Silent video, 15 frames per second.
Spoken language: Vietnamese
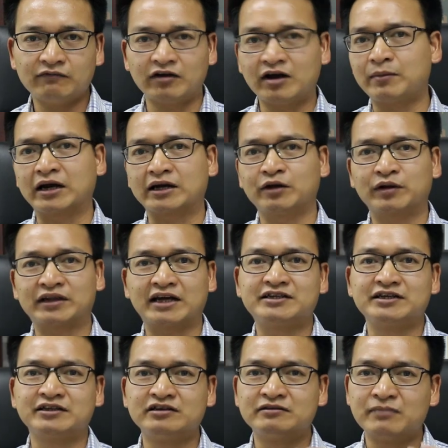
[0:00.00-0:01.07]
Và bản kế hoạch tài
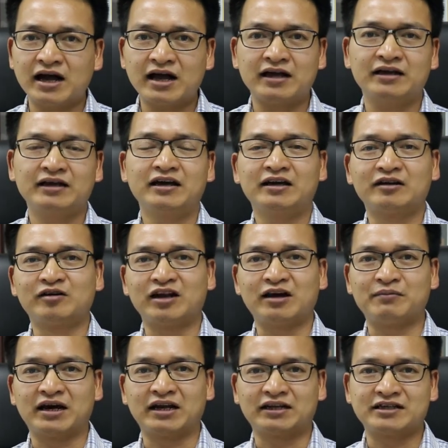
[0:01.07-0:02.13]
chính thứ ba đó
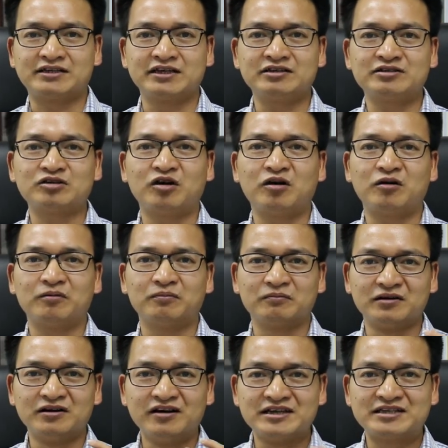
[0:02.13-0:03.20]
là bản tài chính cho
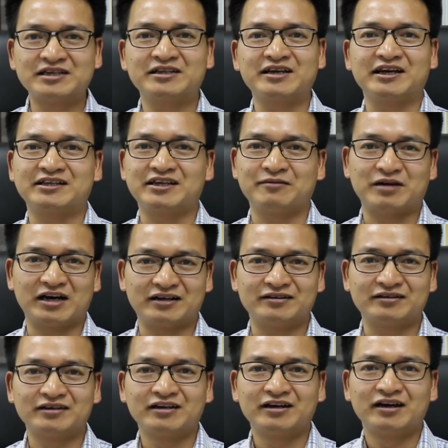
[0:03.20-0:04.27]
người sinh thành ra bạn.
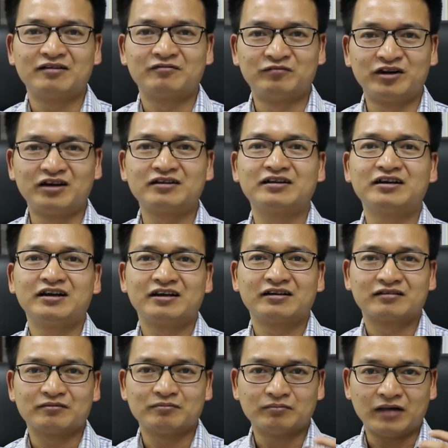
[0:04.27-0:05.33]
Vâng,
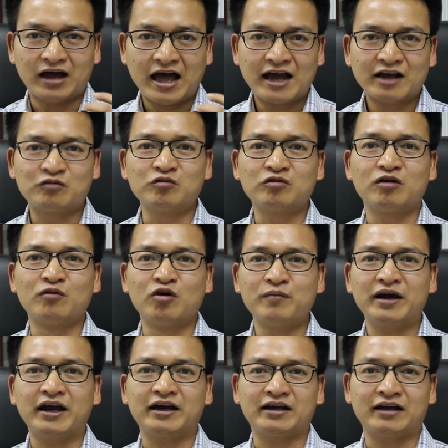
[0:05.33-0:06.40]
ai cũng có bố
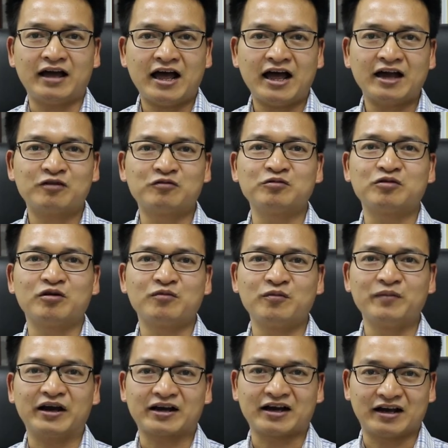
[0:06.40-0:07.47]
mẹ ai cũng có
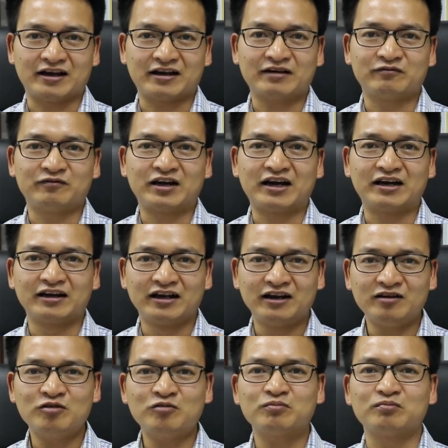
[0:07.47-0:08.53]
bố mẹ cả và
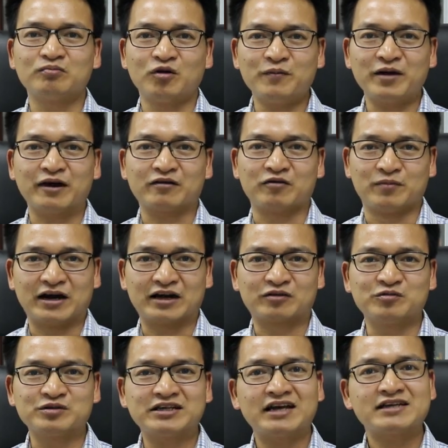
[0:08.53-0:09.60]
đến lúc bố mẹ của bạn
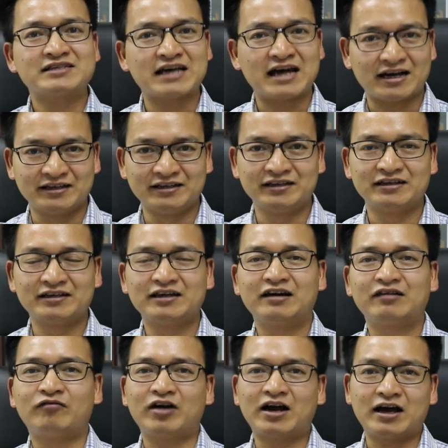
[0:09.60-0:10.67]
cũng sẽ già đi
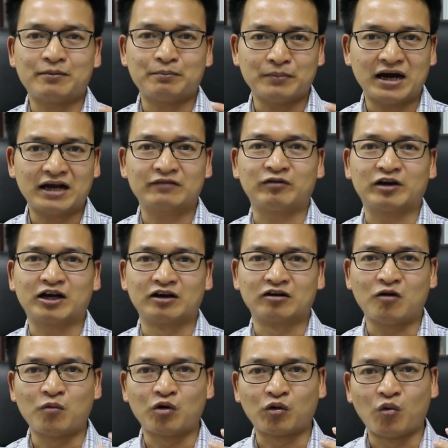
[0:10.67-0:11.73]
và bạn phải
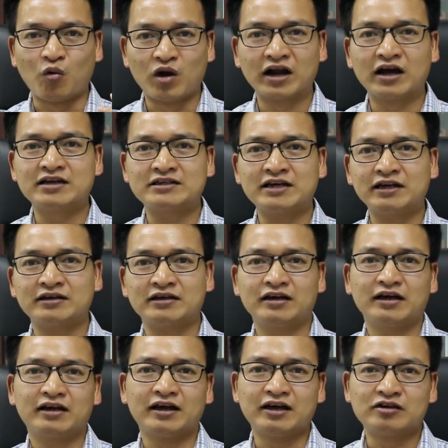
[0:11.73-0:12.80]
cần có một nguồn ngân sách
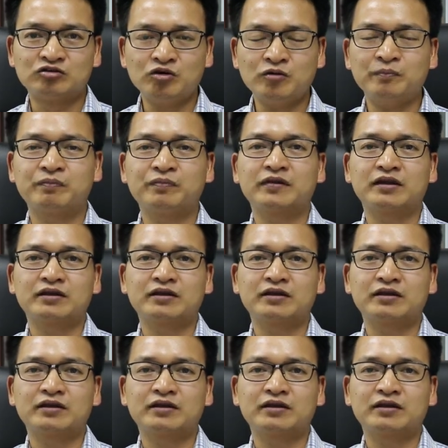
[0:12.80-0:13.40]
để giúp